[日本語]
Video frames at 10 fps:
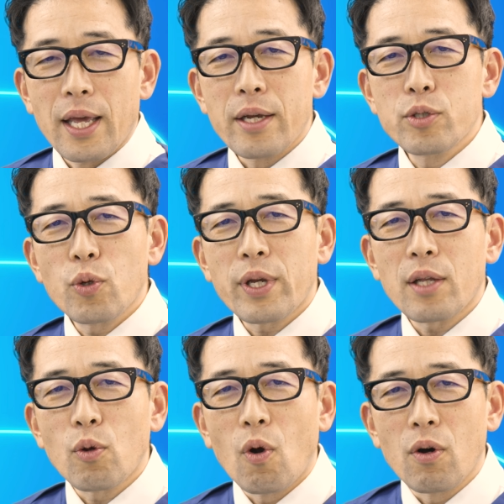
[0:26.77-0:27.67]

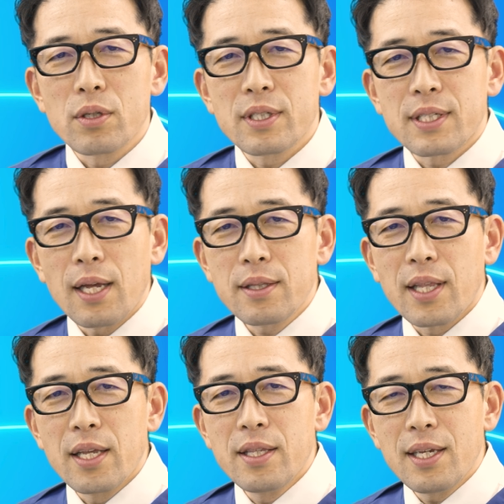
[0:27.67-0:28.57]
エグゾキャドの
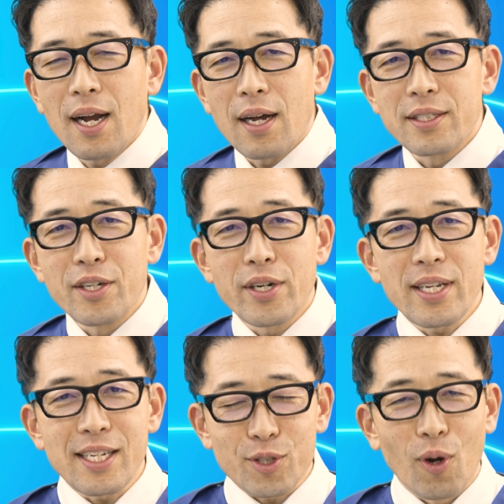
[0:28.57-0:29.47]
3.2が
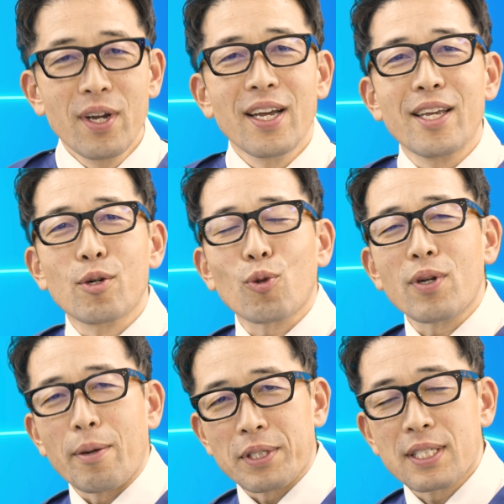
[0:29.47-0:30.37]
リリースということ
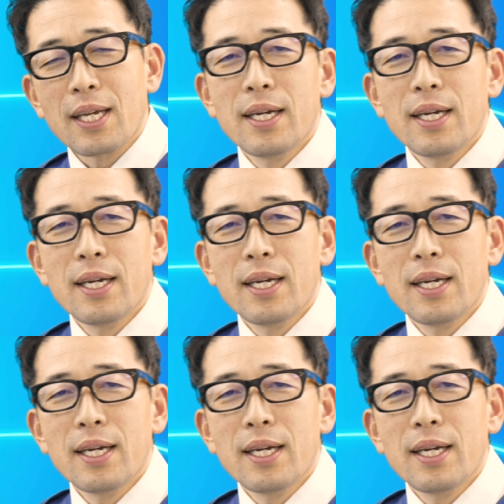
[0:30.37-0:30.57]
になります。